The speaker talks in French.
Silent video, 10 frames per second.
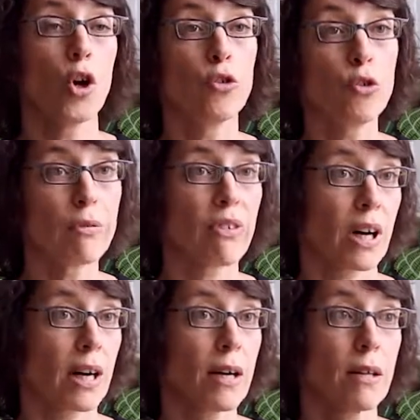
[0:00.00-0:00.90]

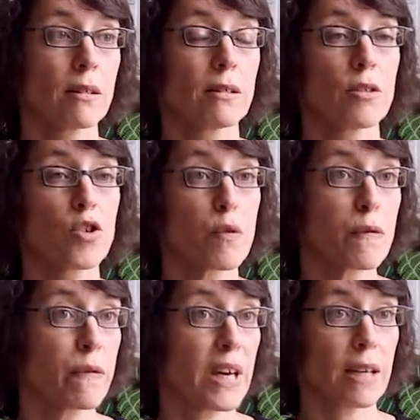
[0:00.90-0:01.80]
devra se
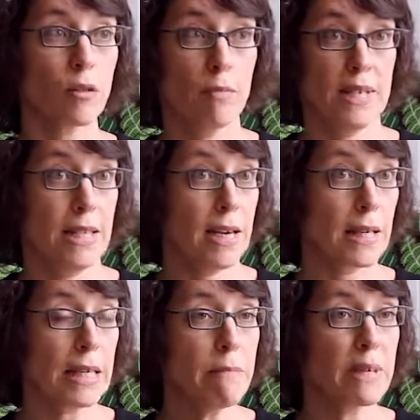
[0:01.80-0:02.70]
faire de manière
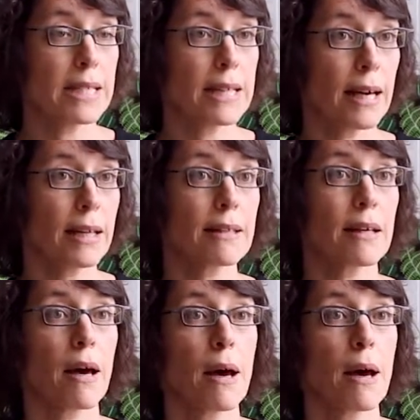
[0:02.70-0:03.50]
immédiate